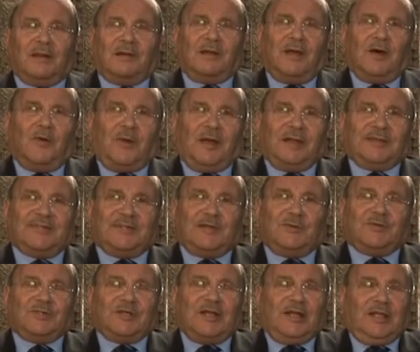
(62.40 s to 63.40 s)
الله عز
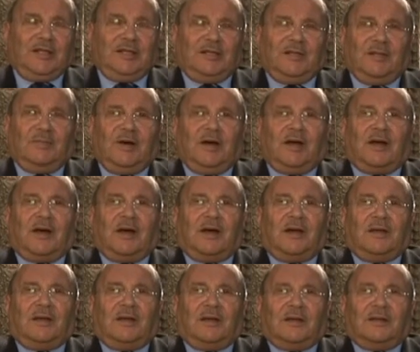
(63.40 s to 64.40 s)
وجل حينما
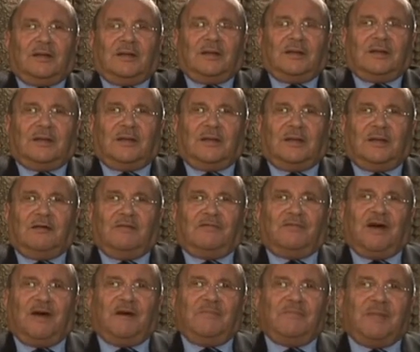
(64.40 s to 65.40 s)
قال
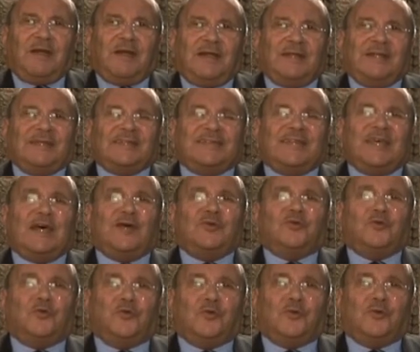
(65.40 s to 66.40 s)
فأما
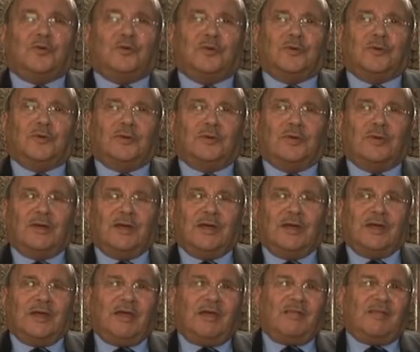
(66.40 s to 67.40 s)
الإنسان
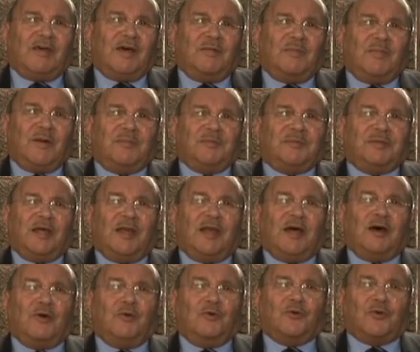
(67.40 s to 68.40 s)
إذا ما
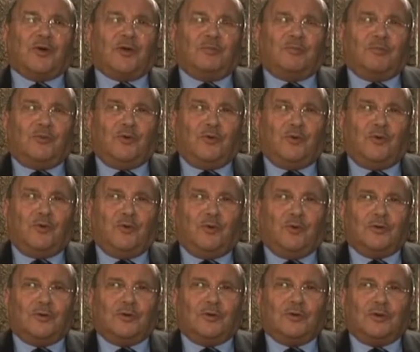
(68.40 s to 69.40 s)
ابتلاه ربه
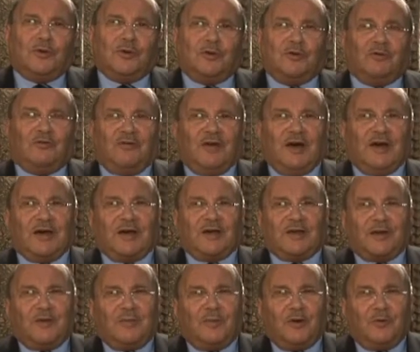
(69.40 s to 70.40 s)

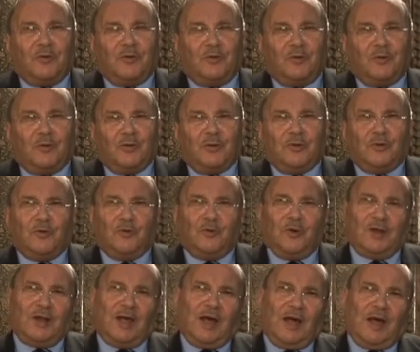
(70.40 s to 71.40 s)
فأكرمه
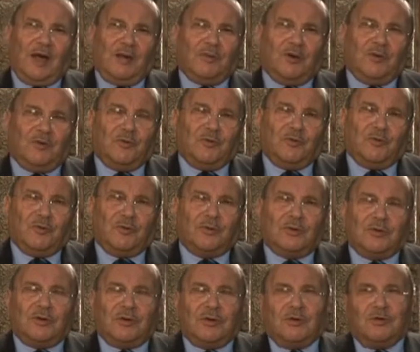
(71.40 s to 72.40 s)
ونعمه
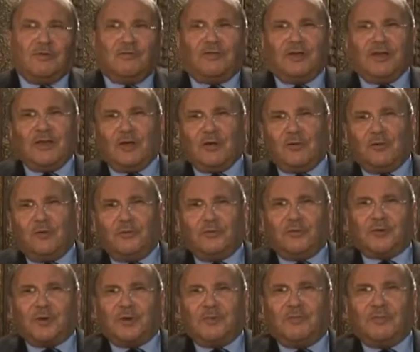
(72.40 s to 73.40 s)

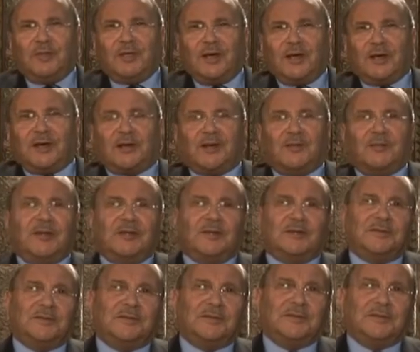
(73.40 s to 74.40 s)
فيقول ربي أكرمن